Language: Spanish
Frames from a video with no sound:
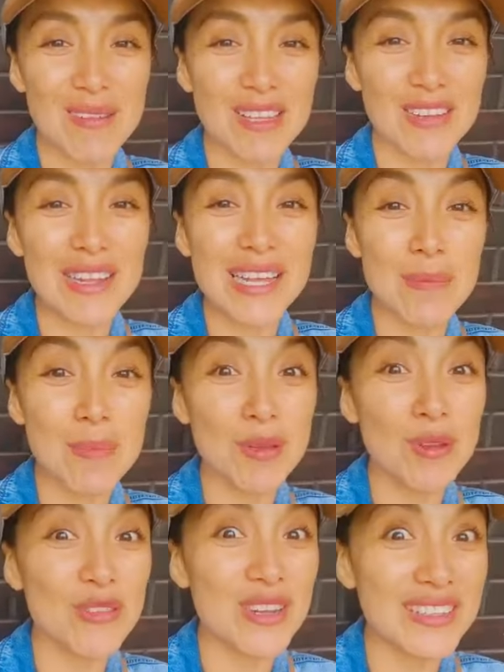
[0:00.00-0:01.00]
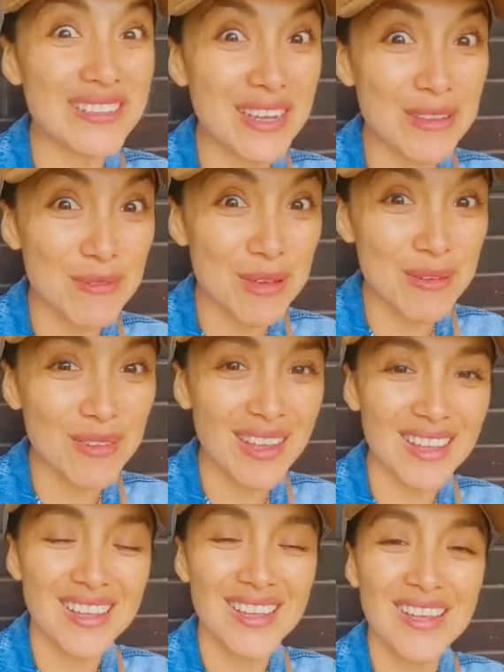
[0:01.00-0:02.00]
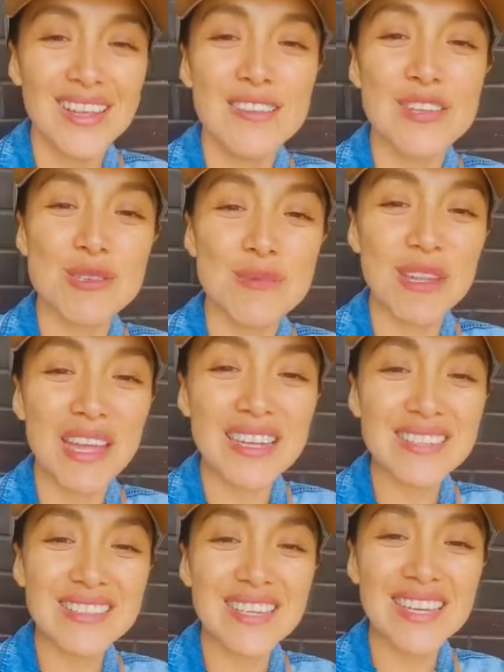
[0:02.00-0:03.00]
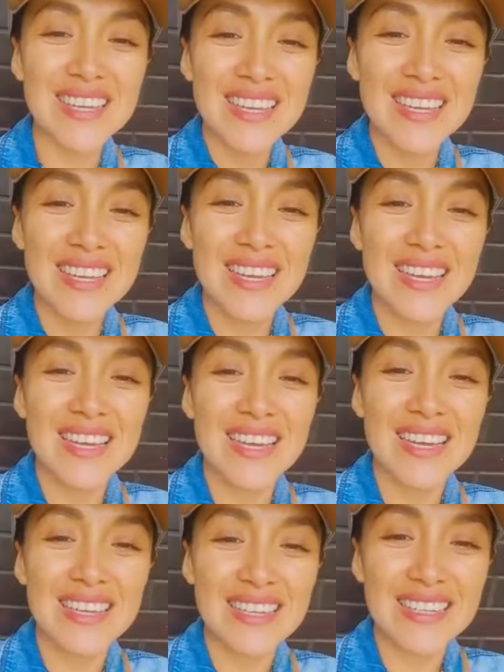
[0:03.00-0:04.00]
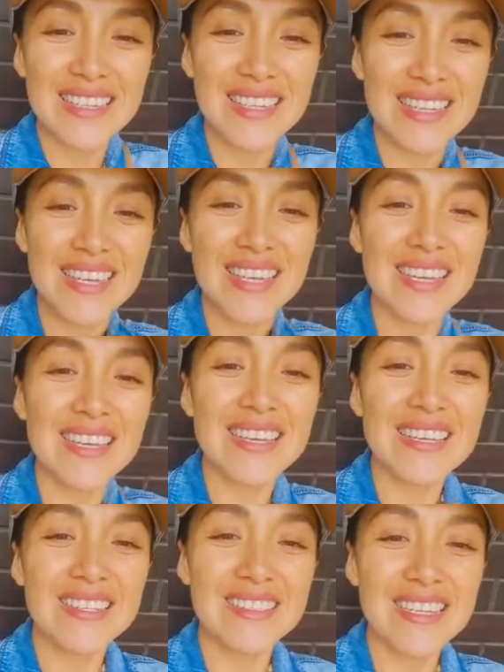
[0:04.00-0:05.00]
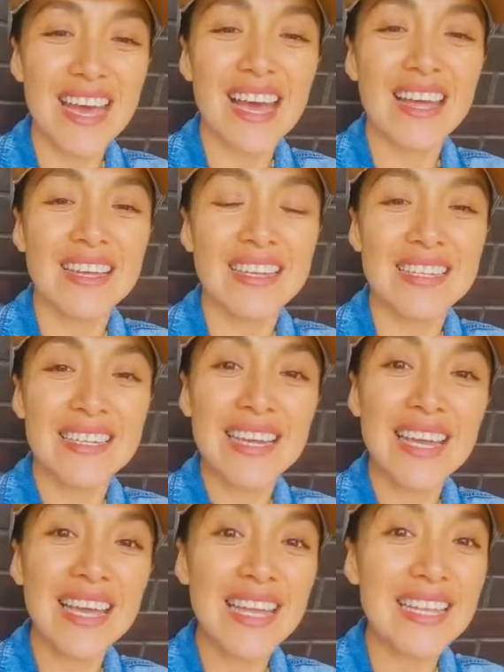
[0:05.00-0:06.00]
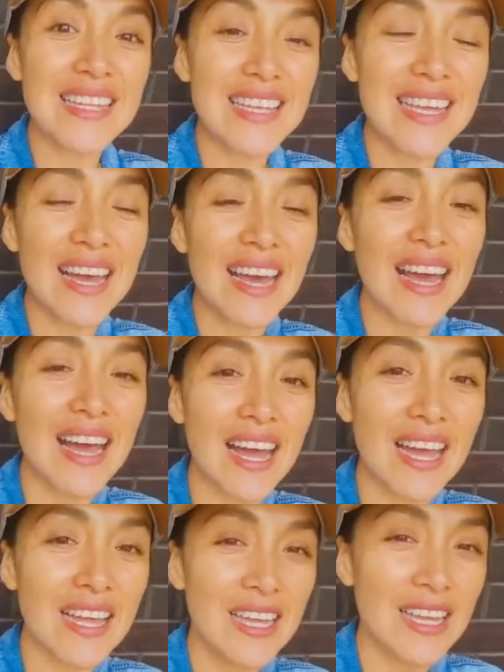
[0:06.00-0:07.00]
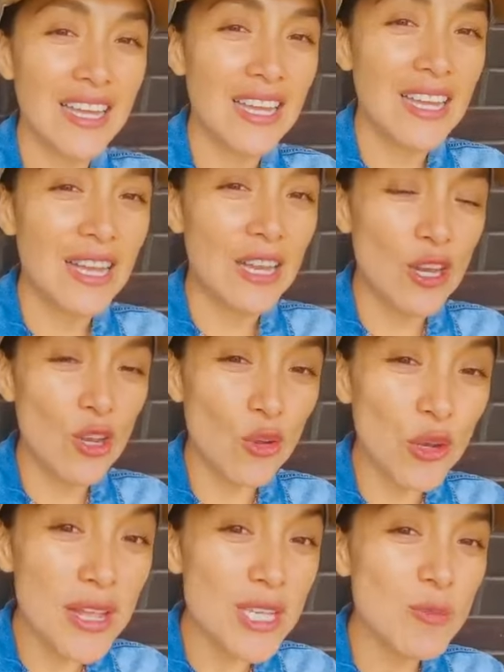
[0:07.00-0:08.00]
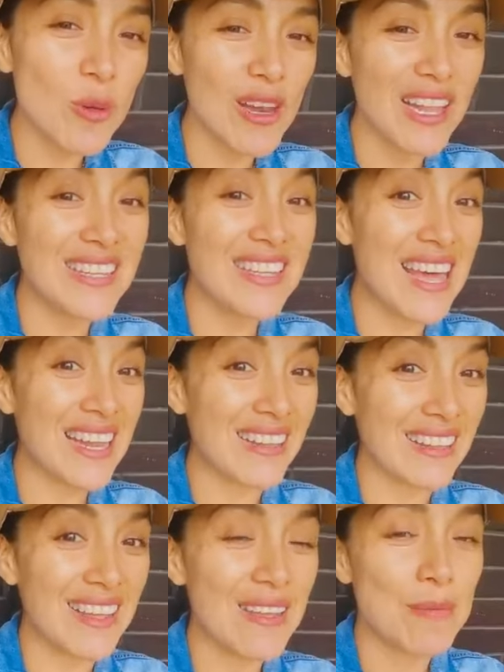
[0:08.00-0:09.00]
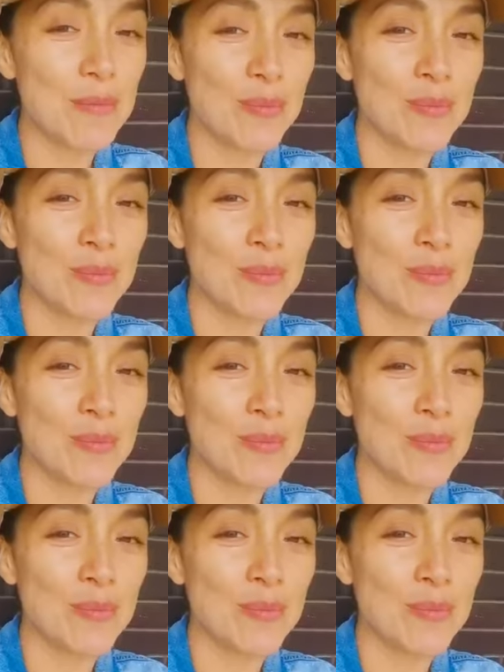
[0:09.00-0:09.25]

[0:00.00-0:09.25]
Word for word: hablando del capítulo 39, Dios mediante y ya el día lunes por la tarde